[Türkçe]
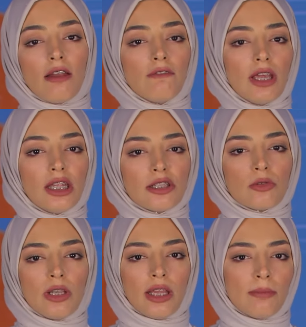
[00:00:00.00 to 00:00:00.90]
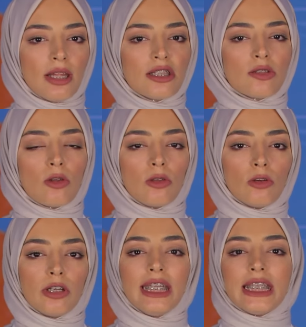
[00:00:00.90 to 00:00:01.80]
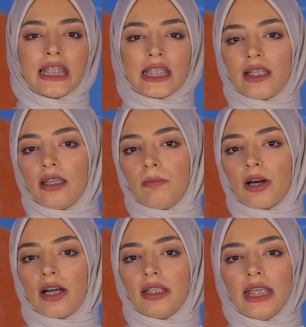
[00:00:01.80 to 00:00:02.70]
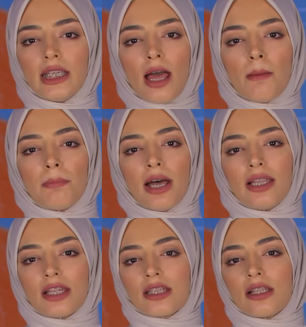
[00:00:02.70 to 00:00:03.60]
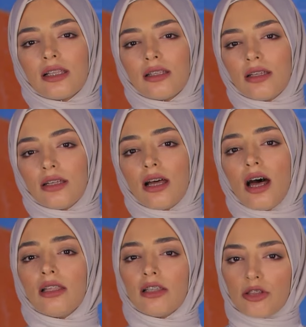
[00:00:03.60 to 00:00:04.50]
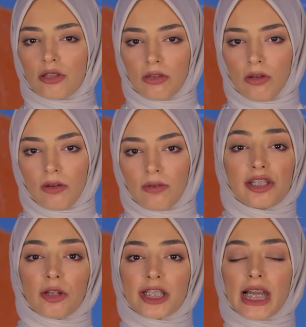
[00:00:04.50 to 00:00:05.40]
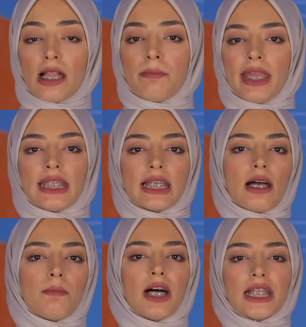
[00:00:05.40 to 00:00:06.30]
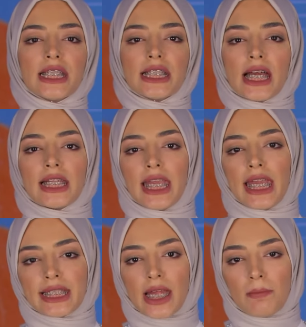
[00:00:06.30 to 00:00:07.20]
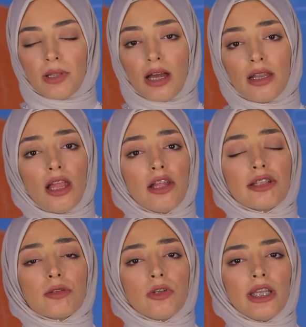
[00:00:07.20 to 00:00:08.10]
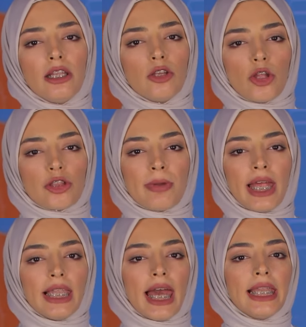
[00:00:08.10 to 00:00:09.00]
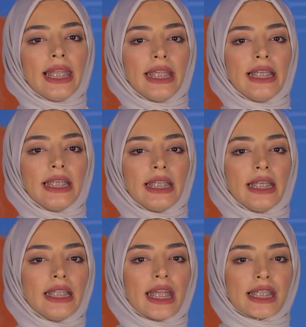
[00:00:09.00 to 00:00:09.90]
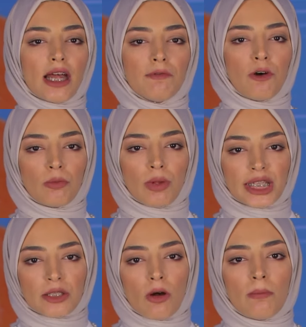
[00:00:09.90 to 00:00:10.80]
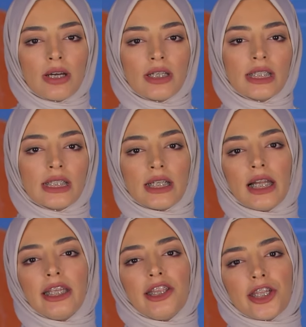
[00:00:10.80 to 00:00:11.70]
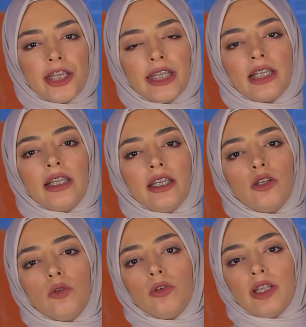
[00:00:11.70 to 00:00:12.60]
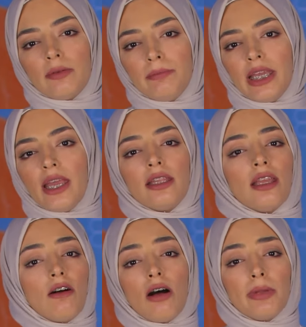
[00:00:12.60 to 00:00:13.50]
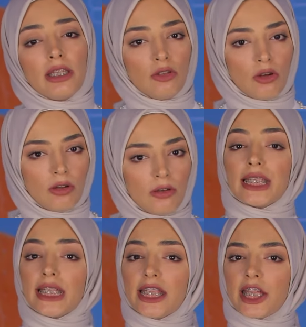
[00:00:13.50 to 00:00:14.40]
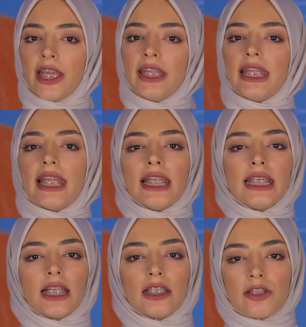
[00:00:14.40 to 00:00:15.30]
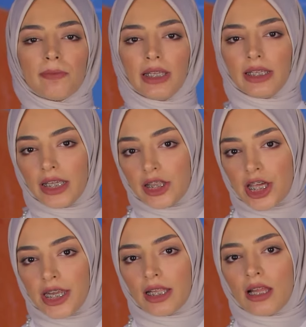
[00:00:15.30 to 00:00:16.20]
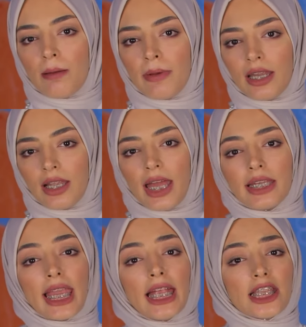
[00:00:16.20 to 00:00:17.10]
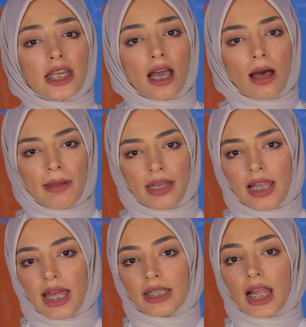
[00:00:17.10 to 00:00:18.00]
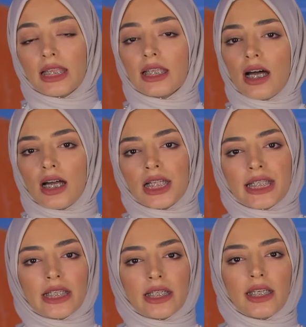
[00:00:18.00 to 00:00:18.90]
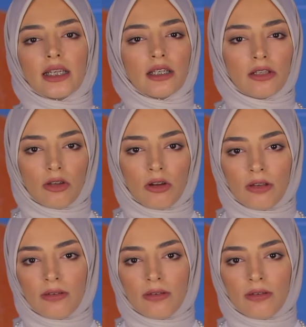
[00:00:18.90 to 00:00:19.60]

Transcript: ve Süleyman Soylu İçişleri Bakanı iken paylaşıldığı anlaşılıyor. Sosyal medyada bazı sahte hesaplar Suriyeli göçmenlerle ilgili dezenformasyon barındıran içerikleri üretmeye devam ediyor. Sizce neden yanlış bilgi içeren haberler gerçek haberlerden daha hızlı yayılıyor?